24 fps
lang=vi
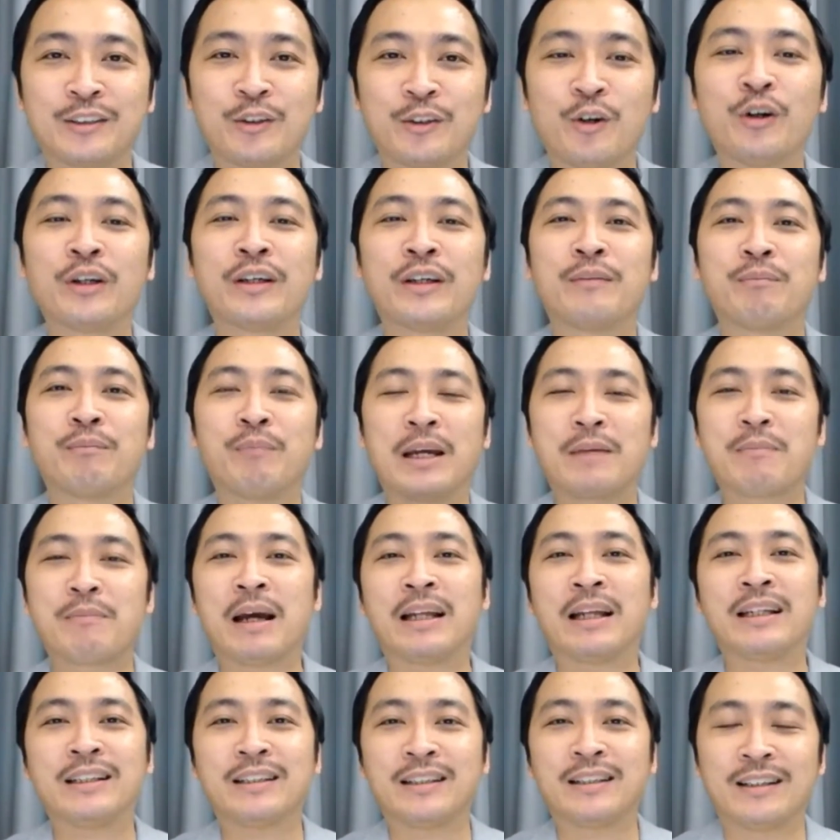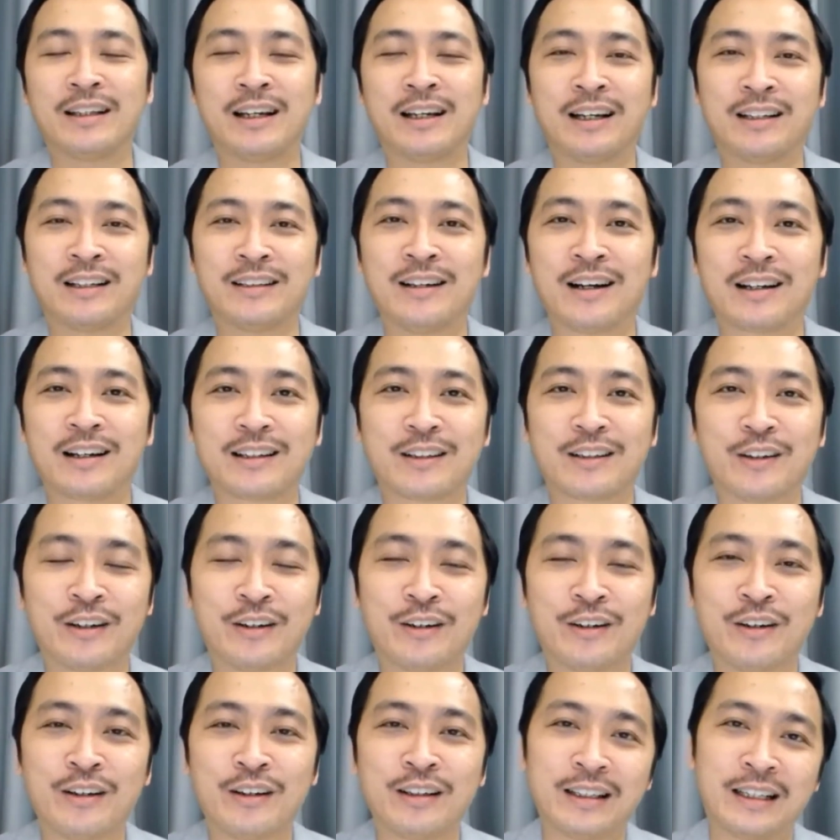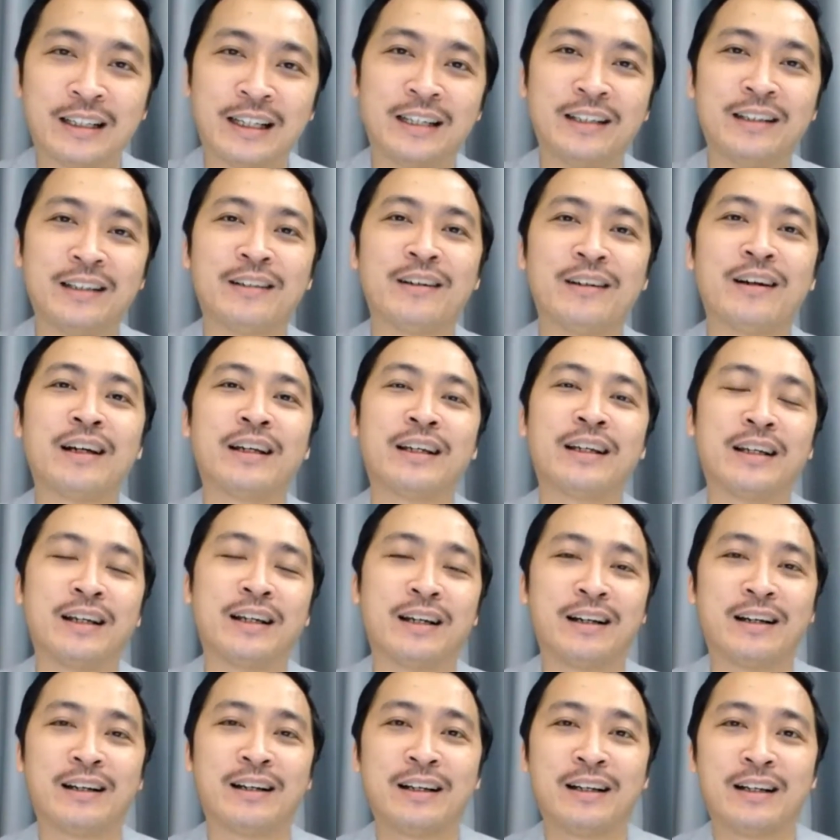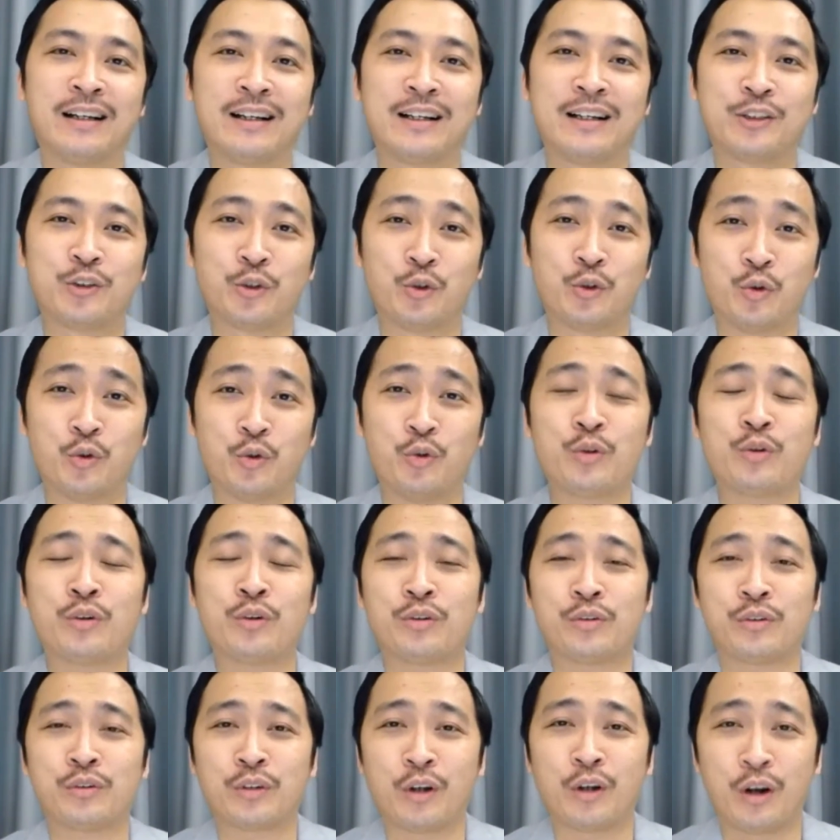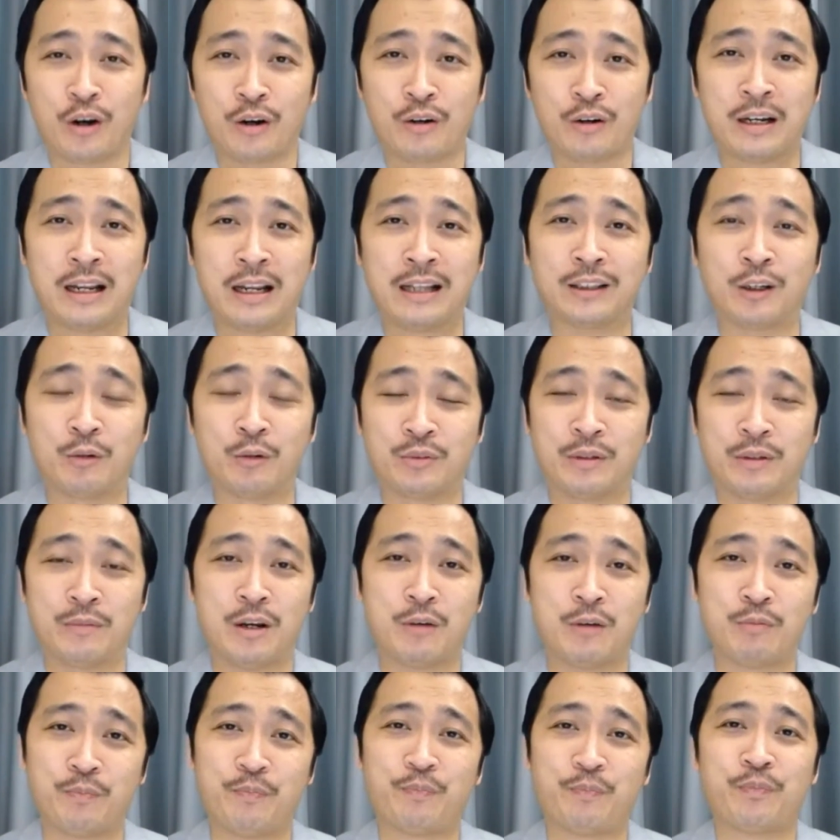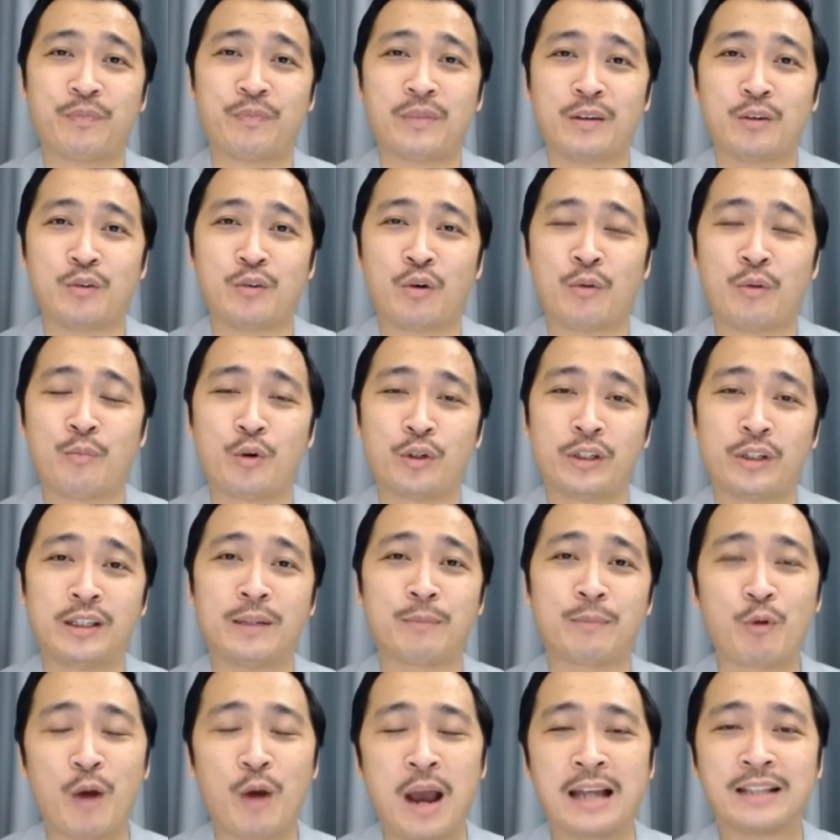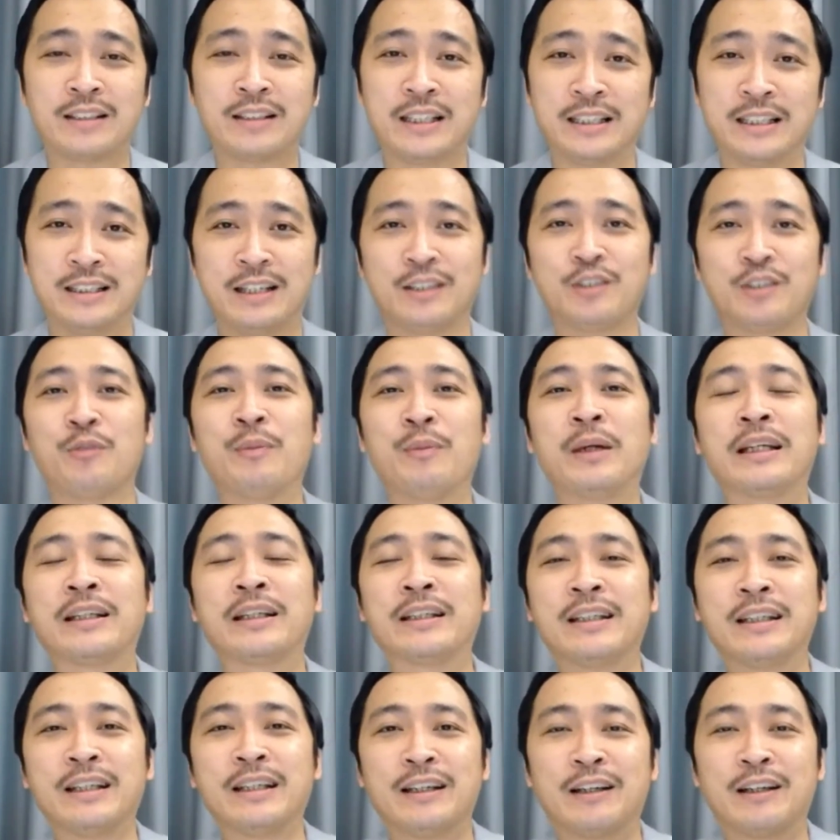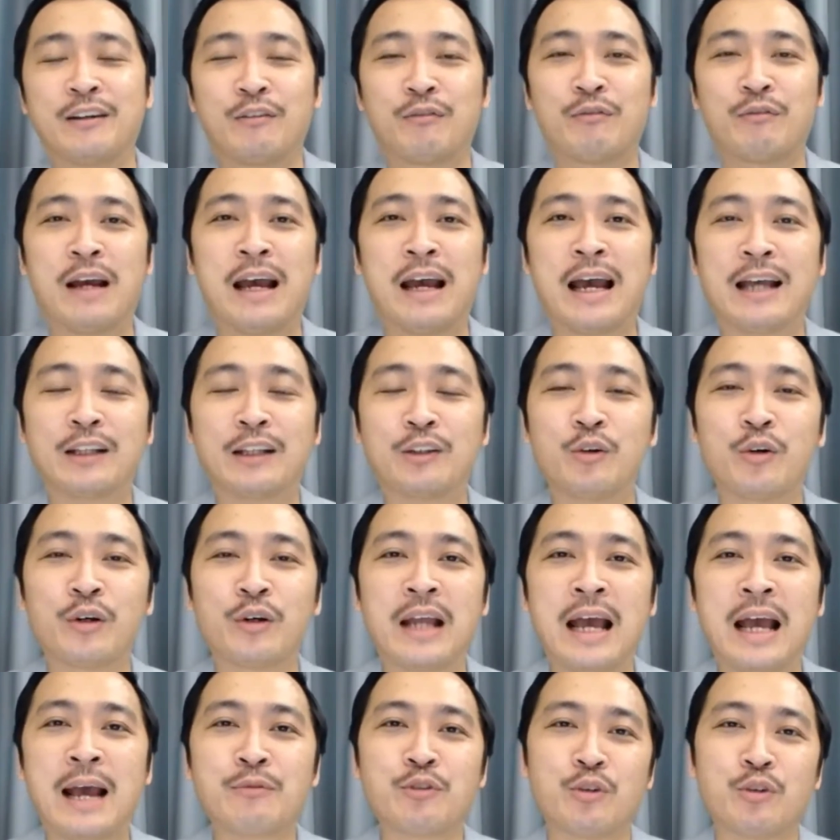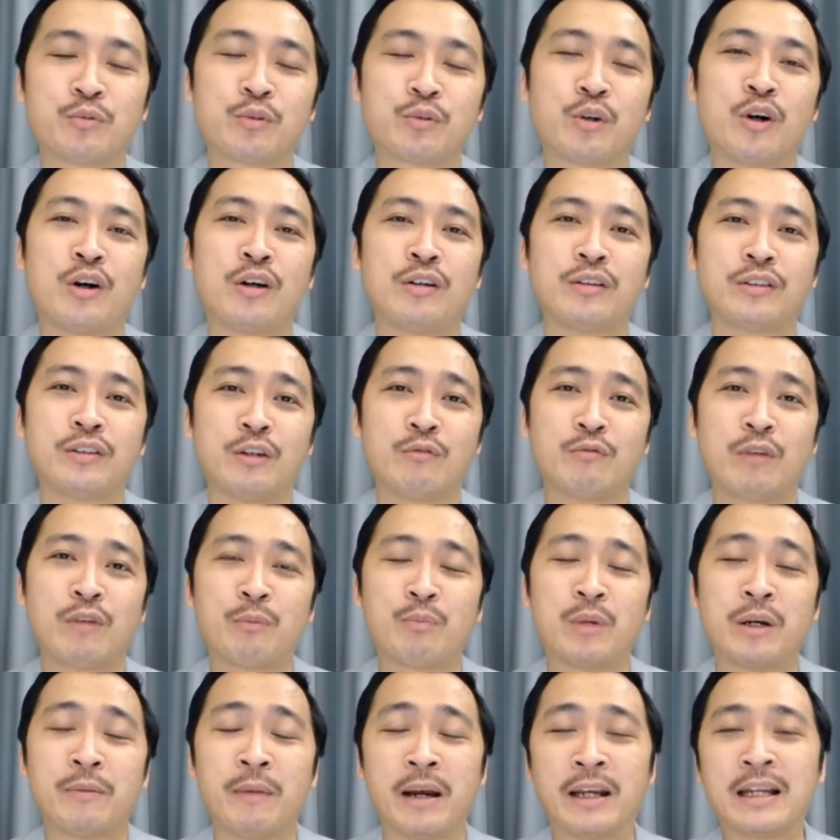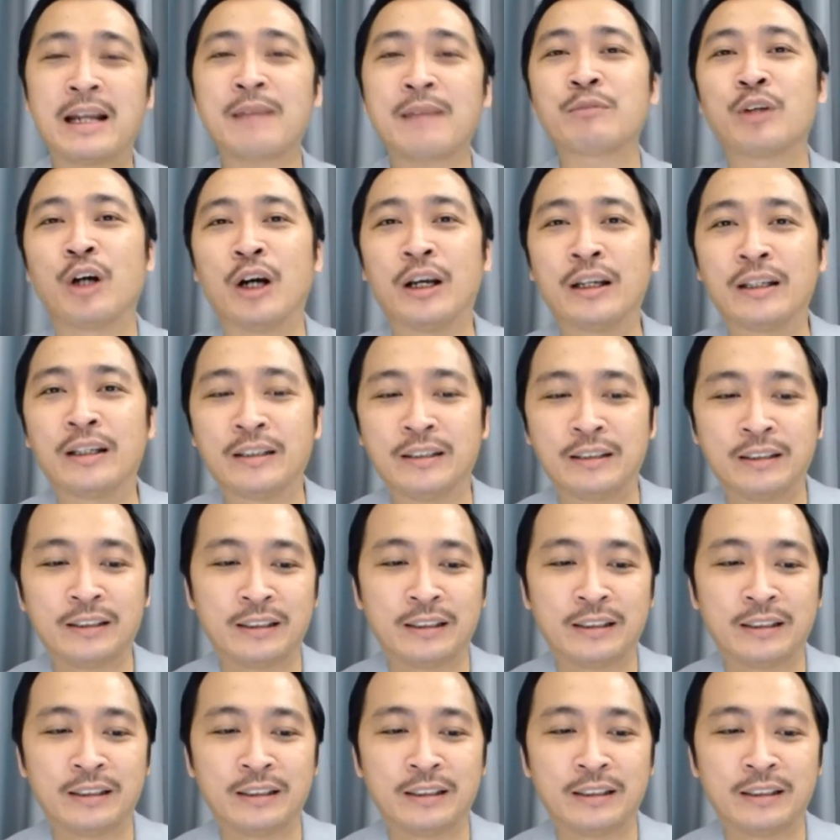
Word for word: Tôi may mắn được có cái người chú đó là tổng giám đốc của một cái tập đoàn chỉ dẫn cho mình, và tôi đã áp dụng nó trong vòng 10 mấy năm rồi.